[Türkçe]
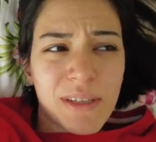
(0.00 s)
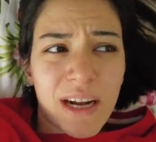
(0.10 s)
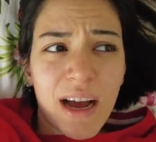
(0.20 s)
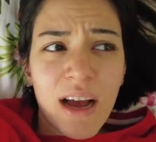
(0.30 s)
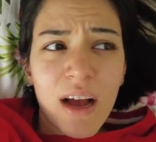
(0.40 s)

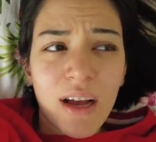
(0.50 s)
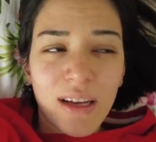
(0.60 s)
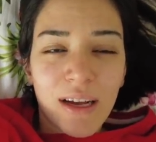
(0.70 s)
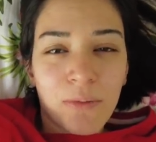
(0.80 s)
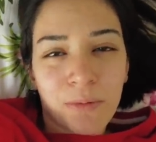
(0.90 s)
Mesela
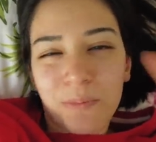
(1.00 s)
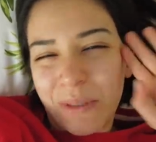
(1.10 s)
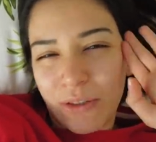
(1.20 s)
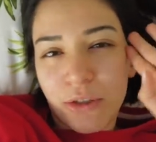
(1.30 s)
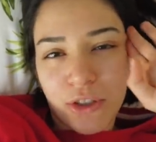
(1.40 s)
bu
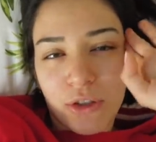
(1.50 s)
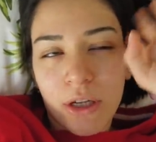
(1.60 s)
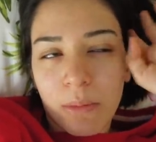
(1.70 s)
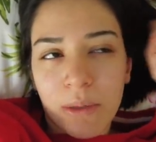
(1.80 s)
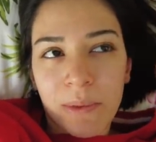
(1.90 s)
psikolojik de
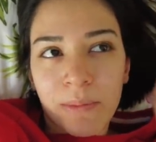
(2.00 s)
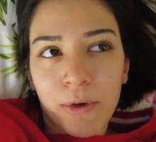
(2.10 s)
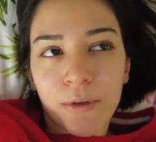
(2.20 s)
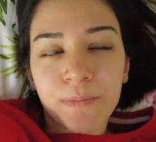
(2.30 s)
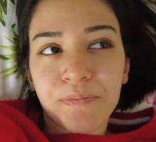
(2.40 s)
olabilir
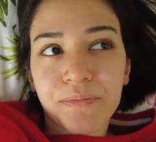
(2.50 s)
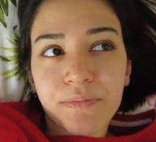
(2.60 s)
bilmiyorum.